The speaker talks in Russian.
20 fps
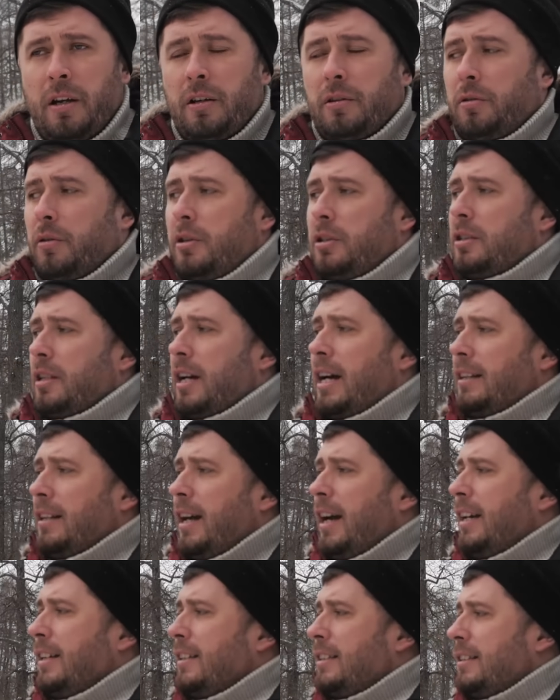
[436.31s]
То есть
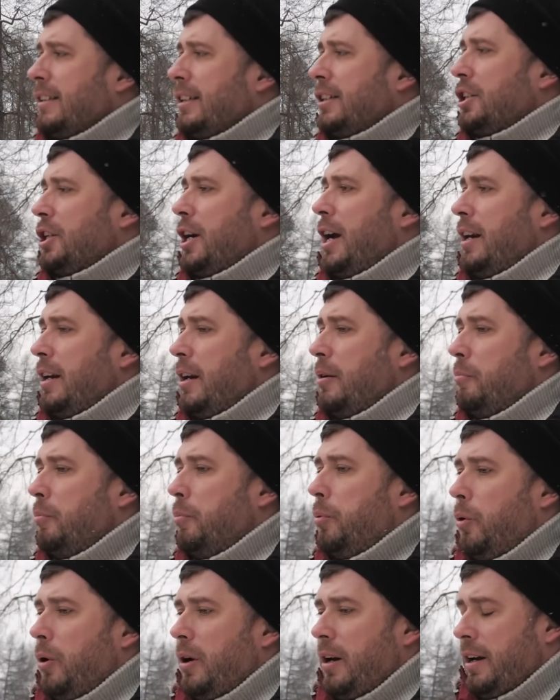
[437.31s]
она изначально
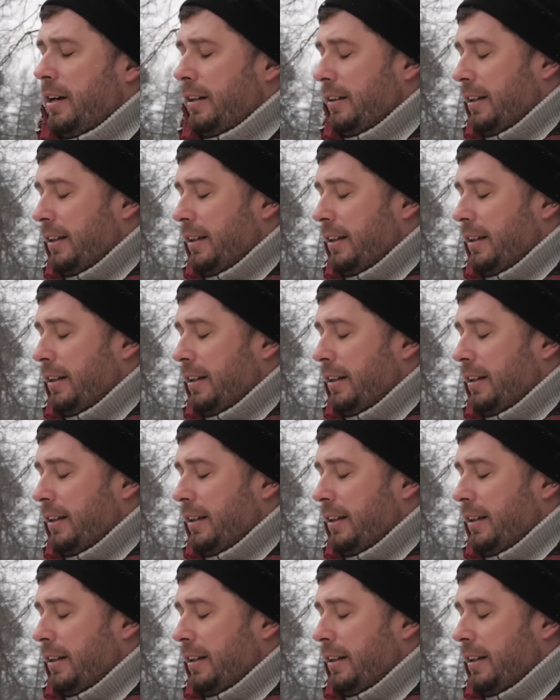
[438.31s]
более